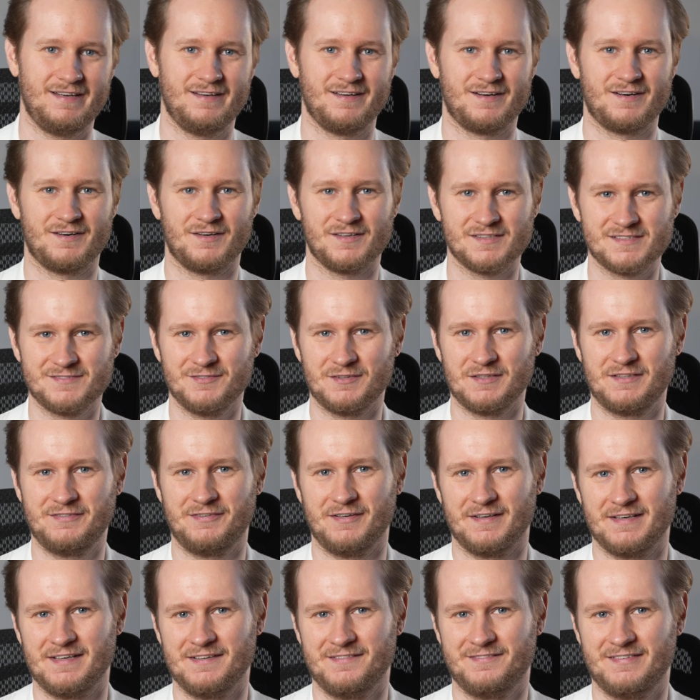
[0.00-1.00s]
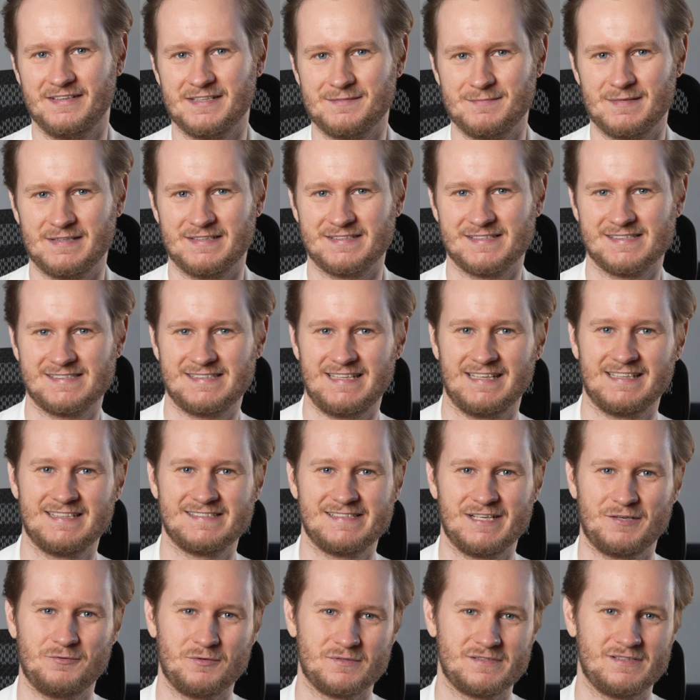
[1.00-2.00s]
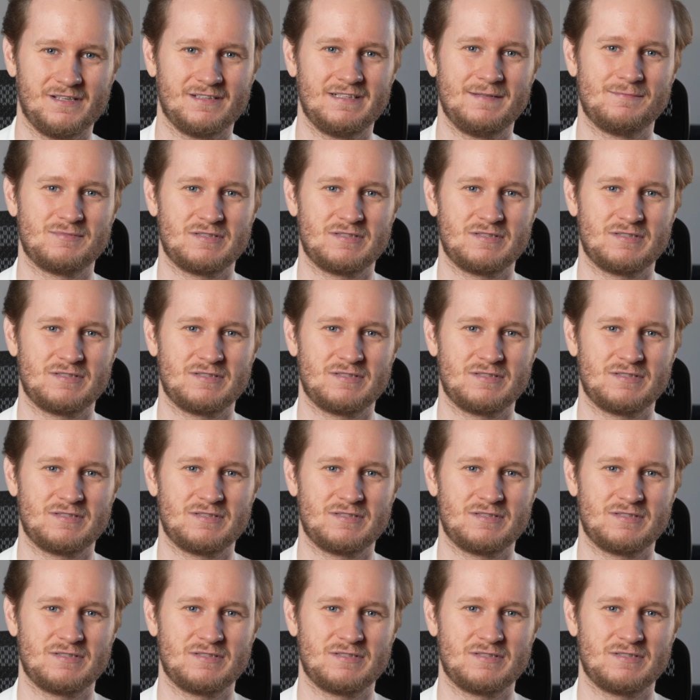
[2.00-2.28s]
rozwój Twojej firmy nie zostanie zakłócony